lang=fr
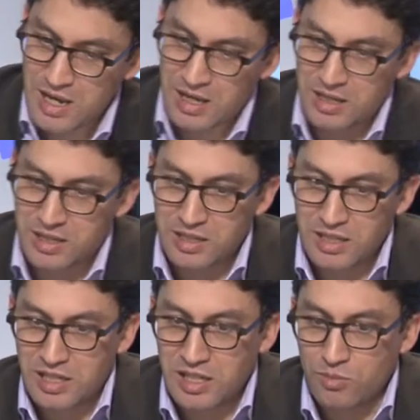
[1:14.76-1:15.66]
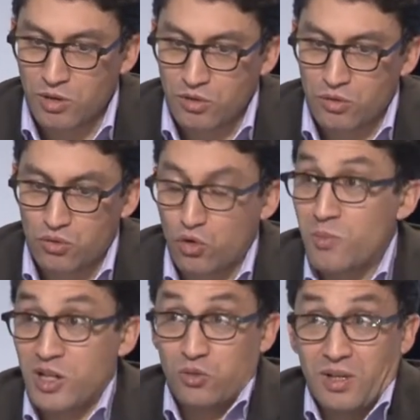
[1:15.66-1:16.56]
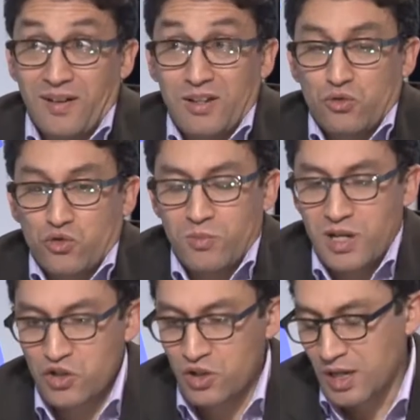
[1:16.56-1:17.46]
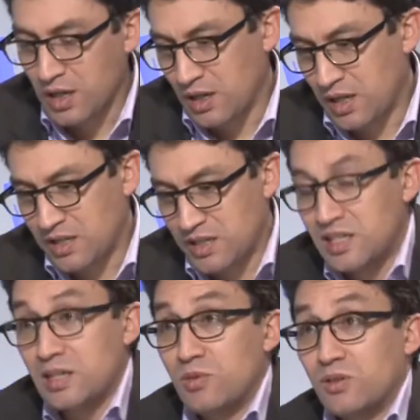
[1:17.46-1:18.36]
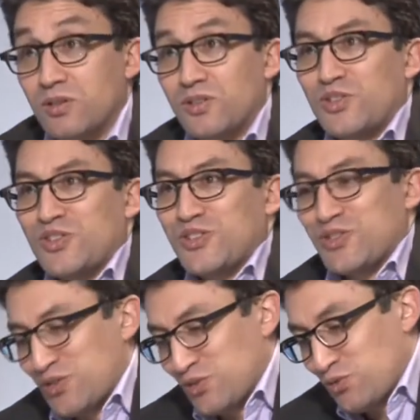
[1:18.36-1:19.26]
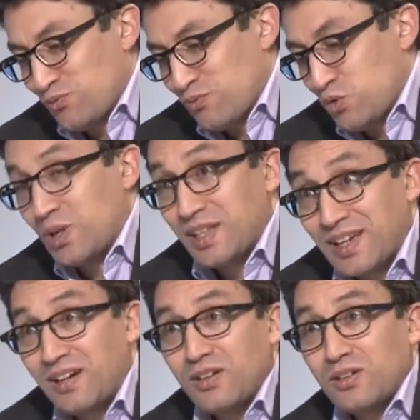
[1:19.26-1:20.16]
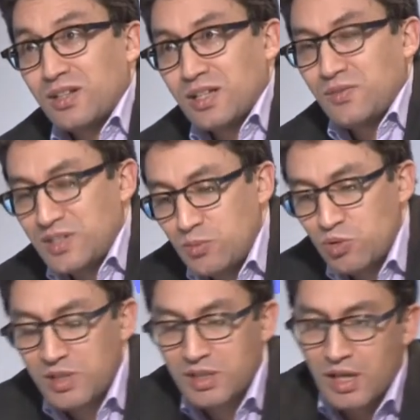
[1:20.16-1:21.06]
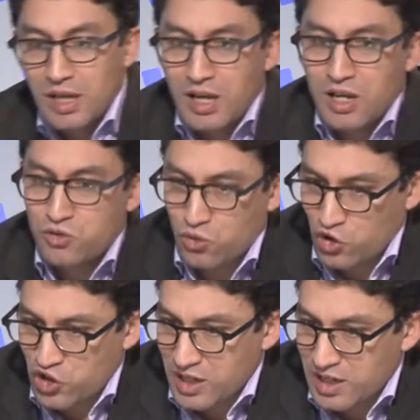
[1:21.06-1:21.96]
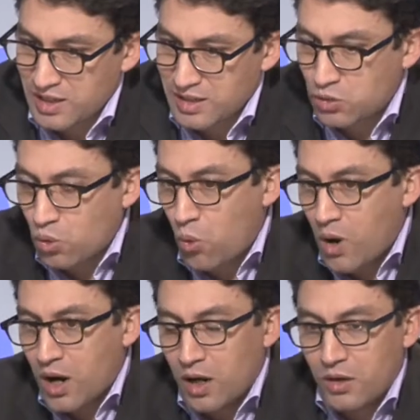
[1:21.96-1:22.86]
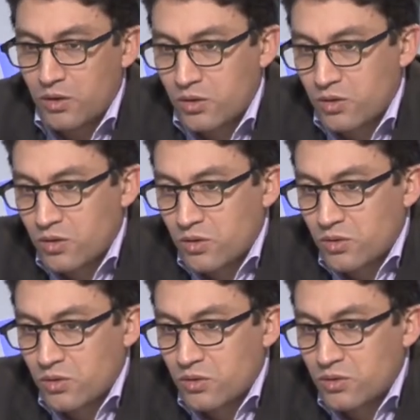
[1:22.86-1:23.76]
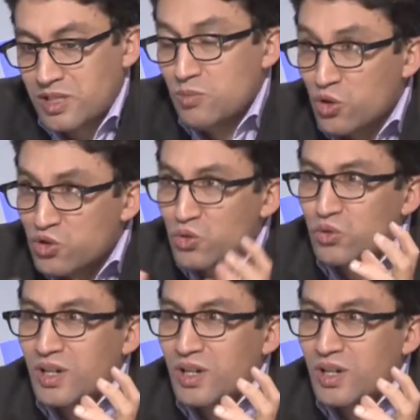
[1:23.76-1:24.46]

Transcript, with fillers: des déséquilibres euh, sur le marché du travail, le chômage, et les déséquilibres euh, de l'État, des déficits publics. Sur chacun des trois euh, dimensions de